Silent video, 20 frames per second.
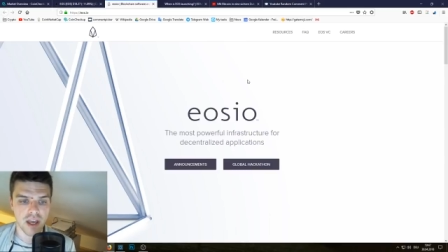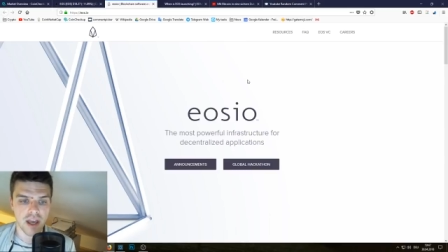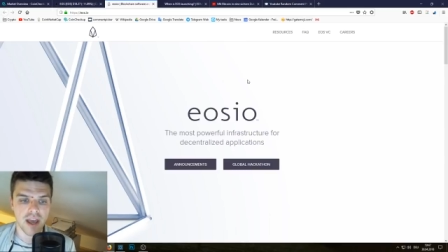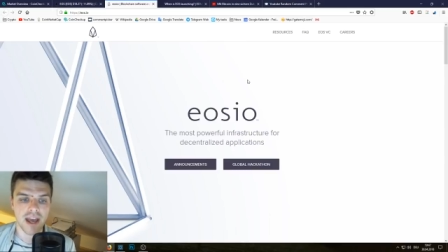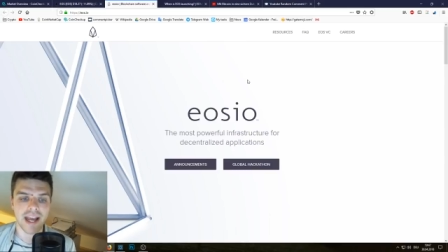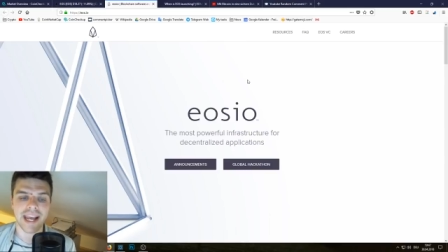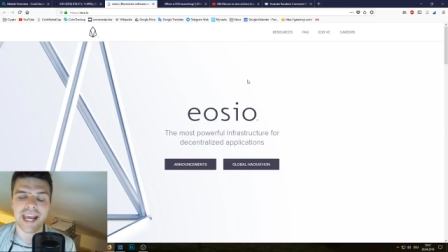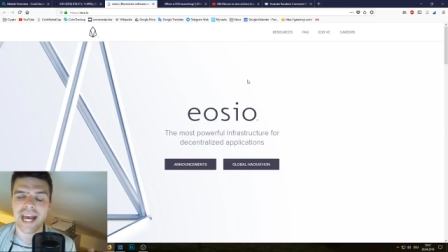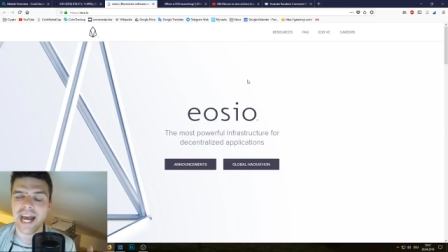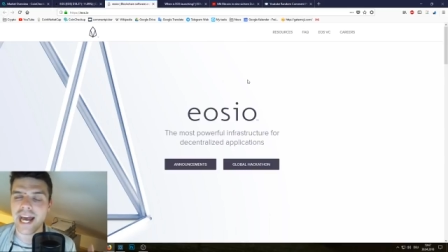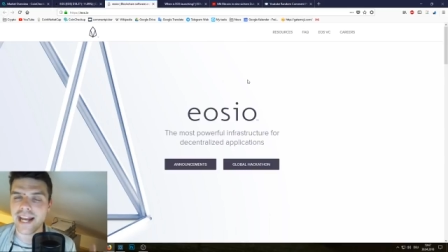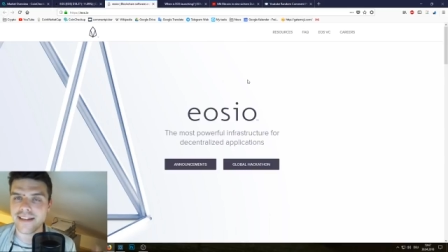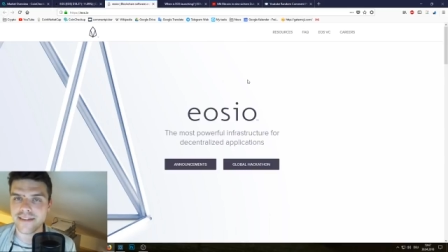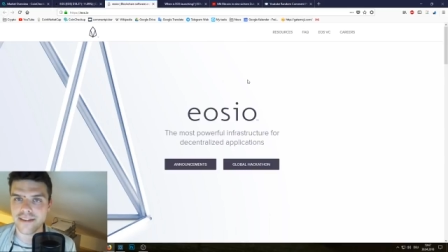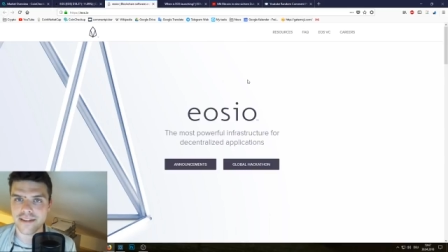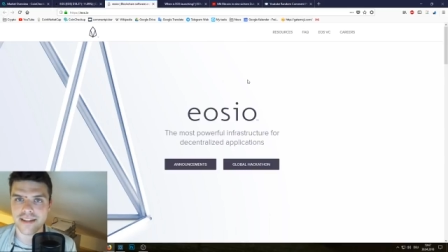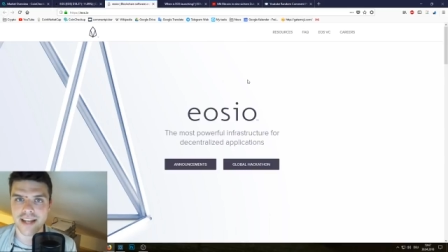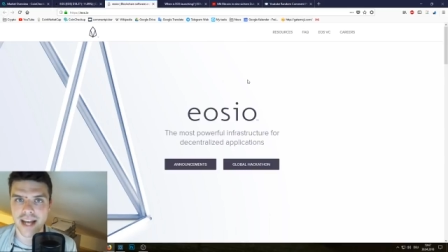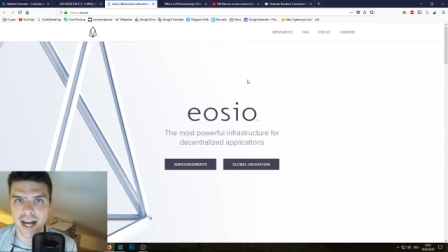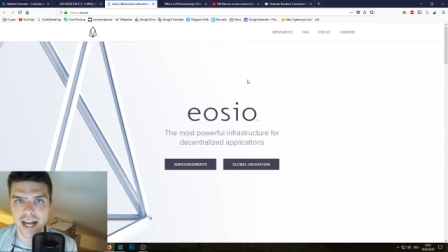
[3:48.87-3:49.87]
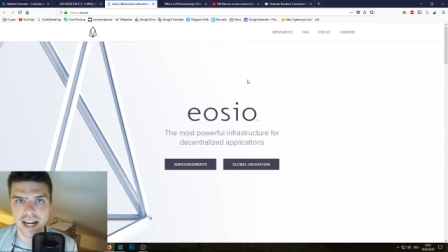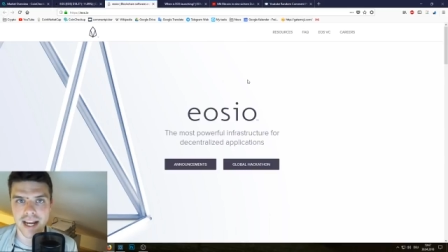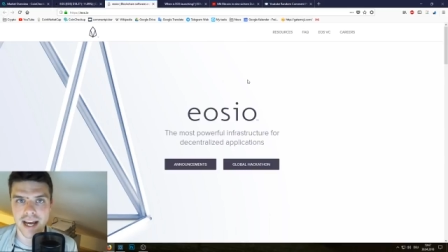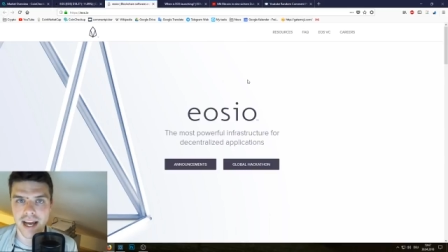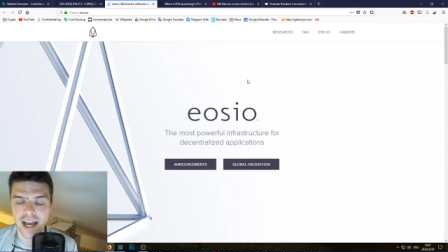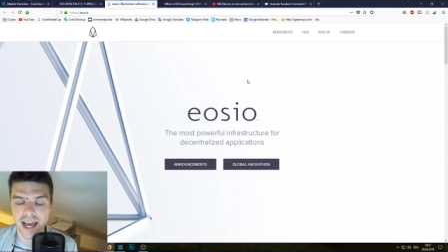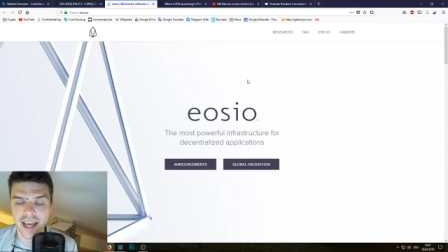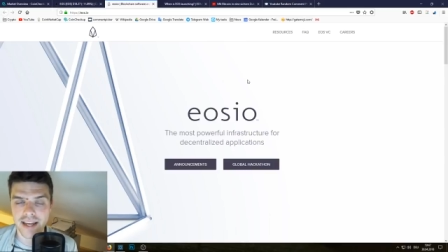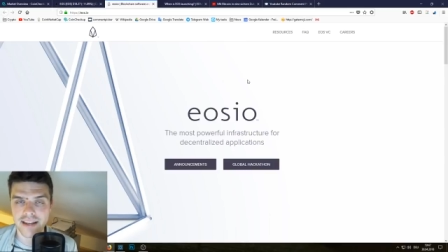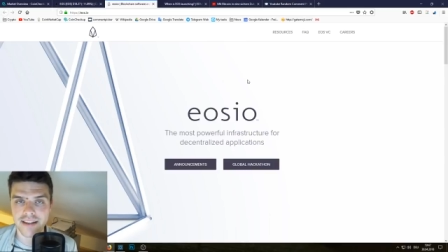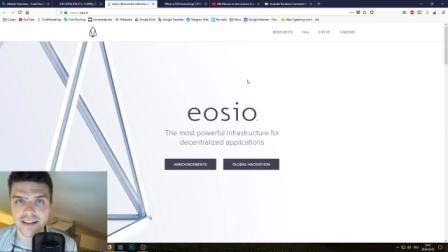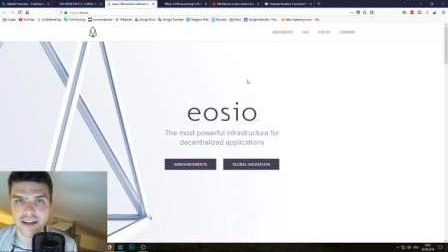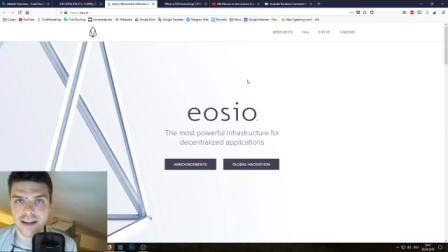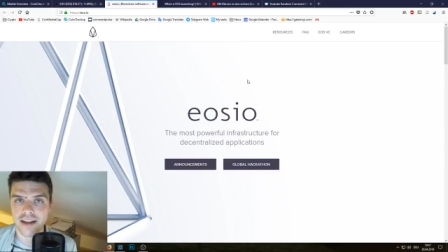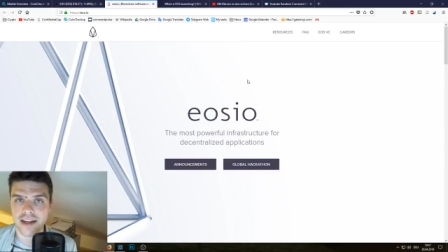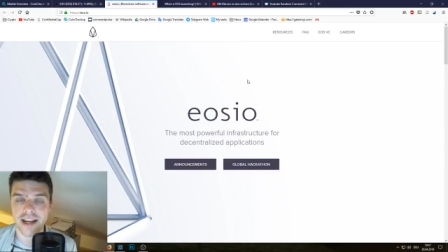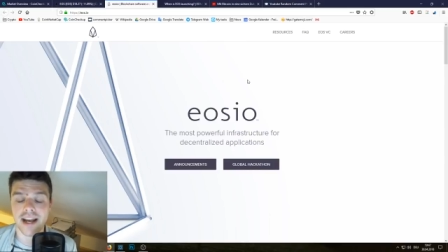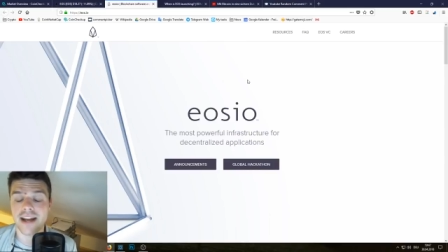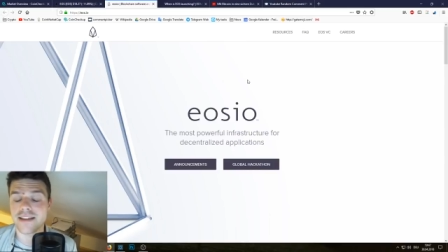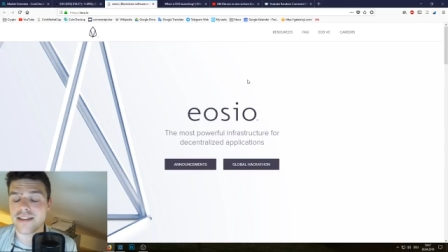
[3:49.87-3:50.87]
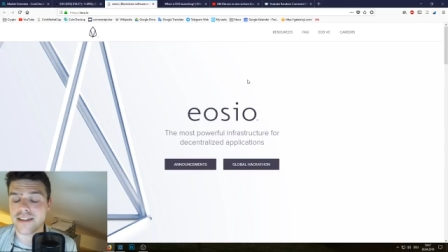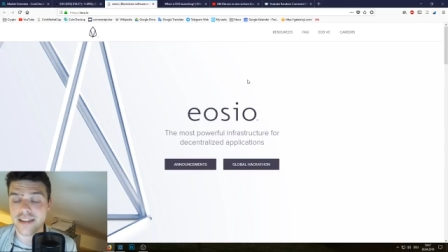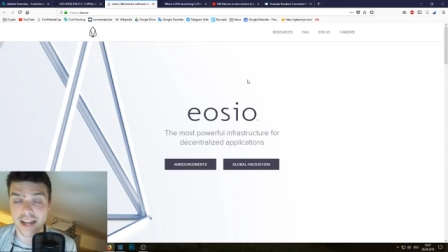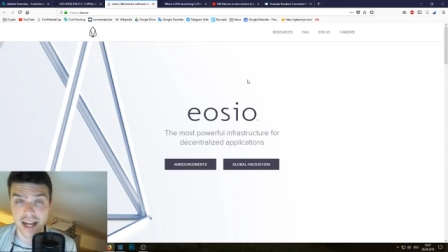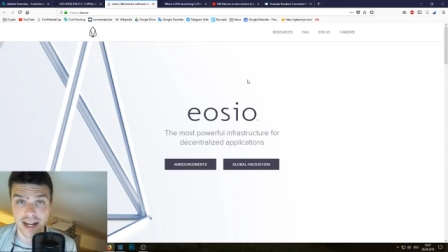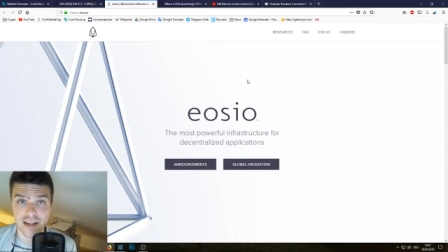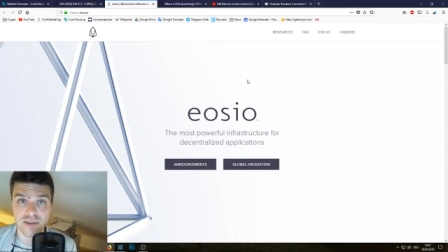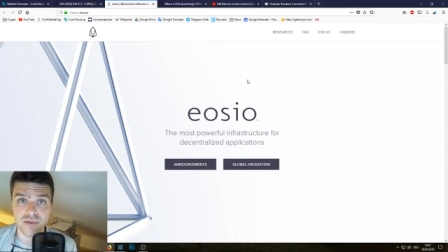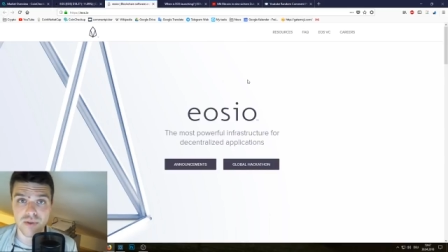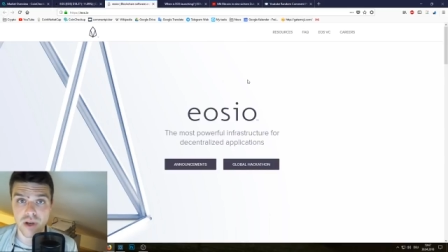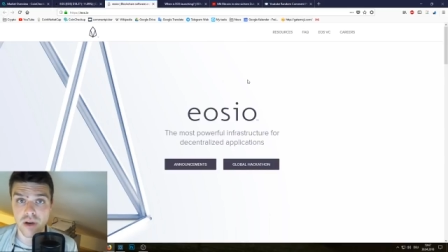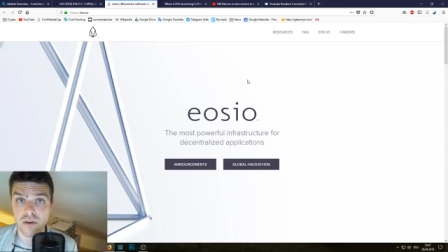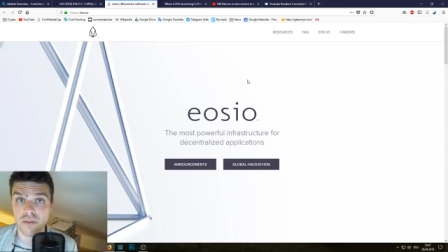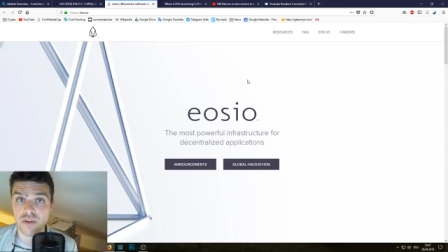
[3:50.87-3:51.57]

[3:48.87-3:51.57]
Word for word: kein zentraler Rechner, kein zentraler Server,